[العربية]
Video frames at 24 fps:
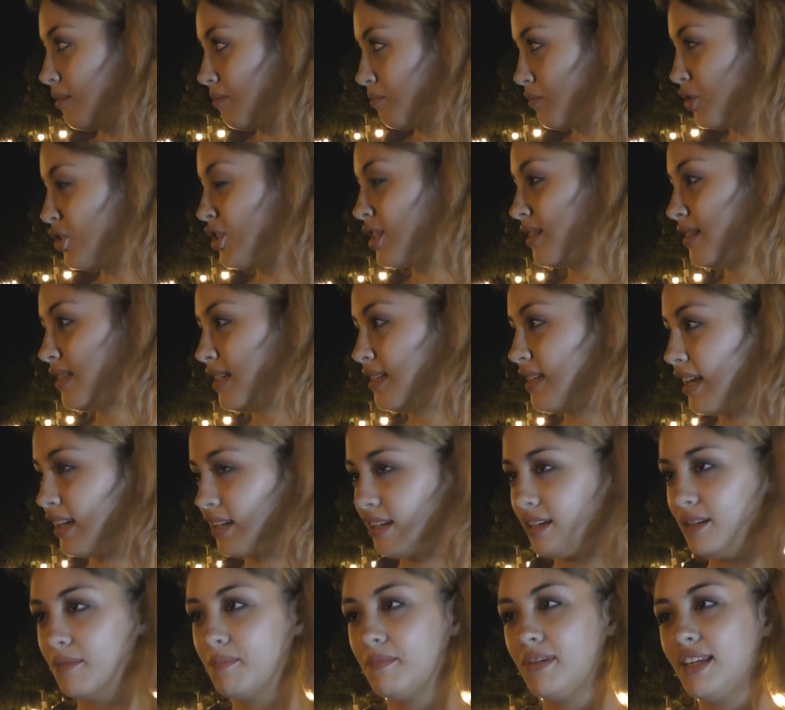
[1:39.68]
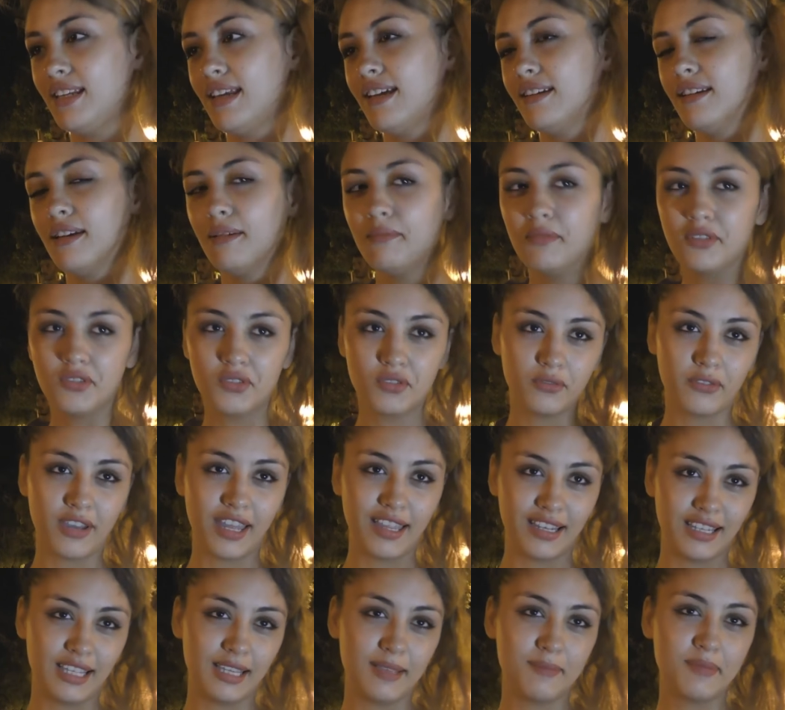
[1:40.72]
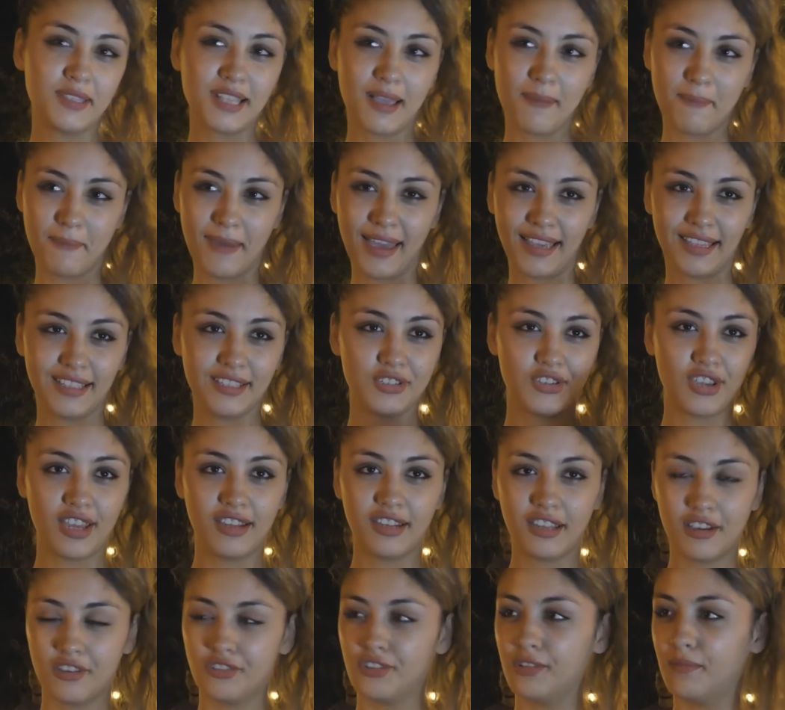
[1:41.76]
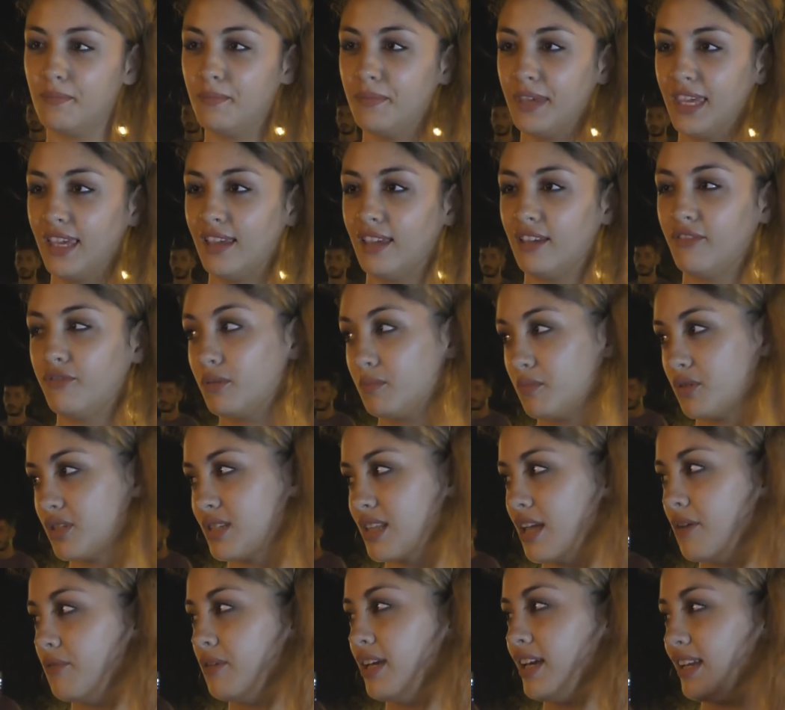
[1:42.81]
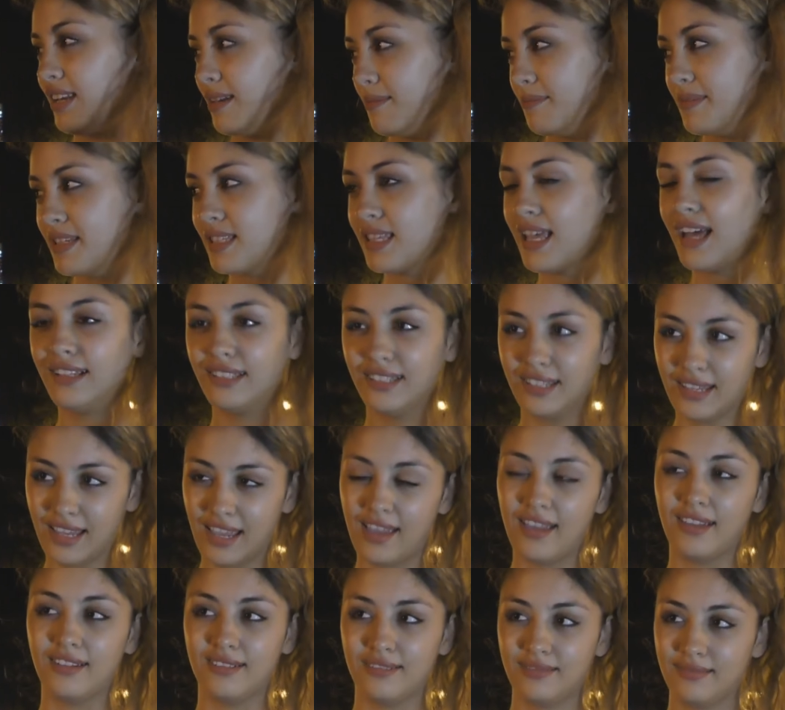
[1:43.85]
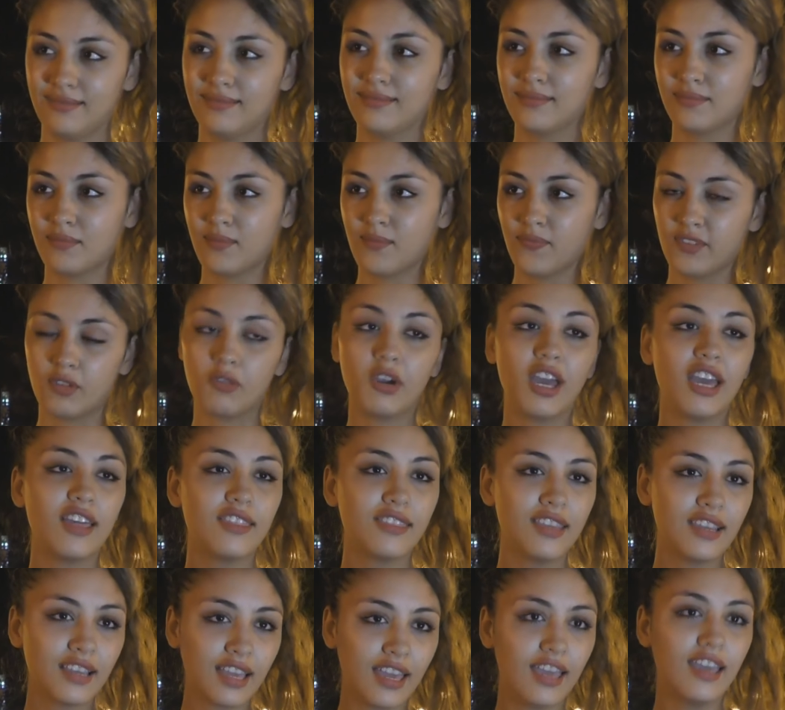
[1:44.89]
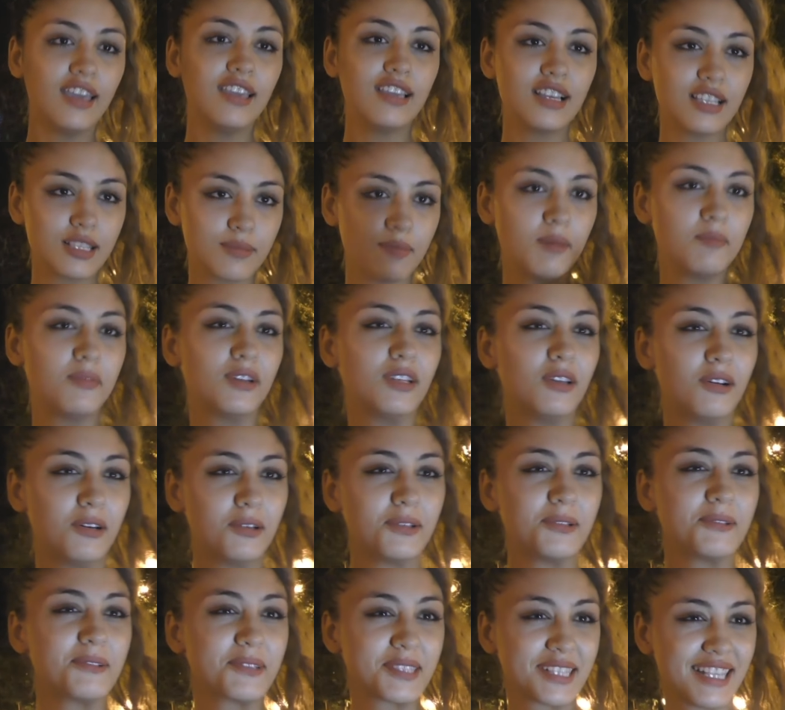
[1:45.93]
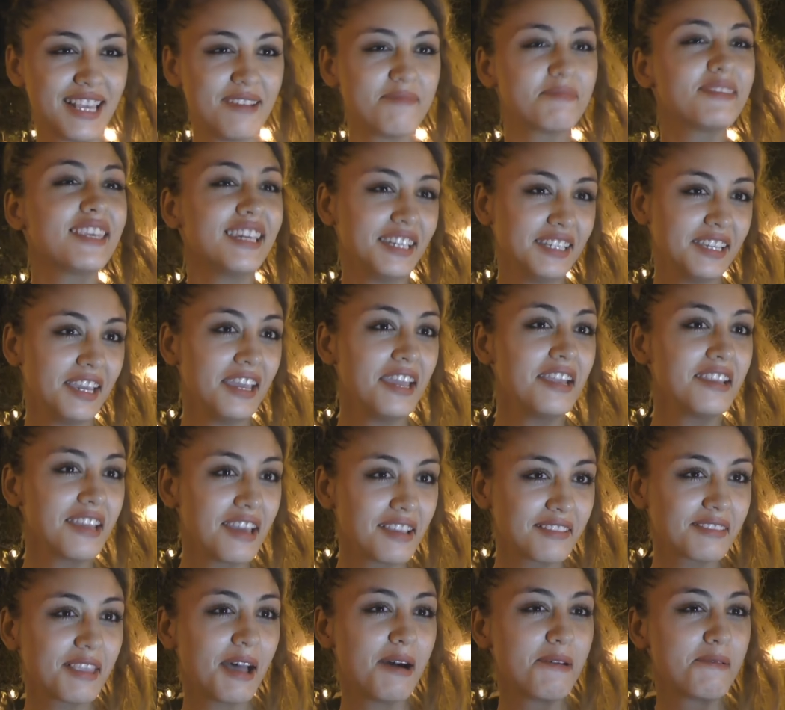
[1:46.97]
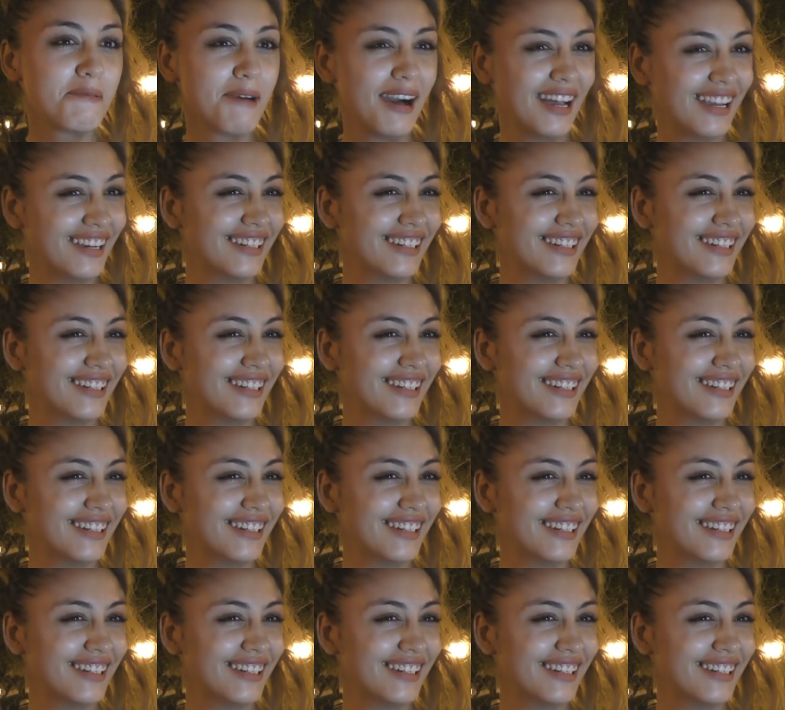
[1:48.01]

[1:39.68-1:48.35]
مش نديدة خير منها نحب نشوفها لابسه ماكيجه راجل باهي في المستوى لابس عليه اه جيك شكون قبل وتشرطت عليه الوصفة إيه؟ نتاعي انا توا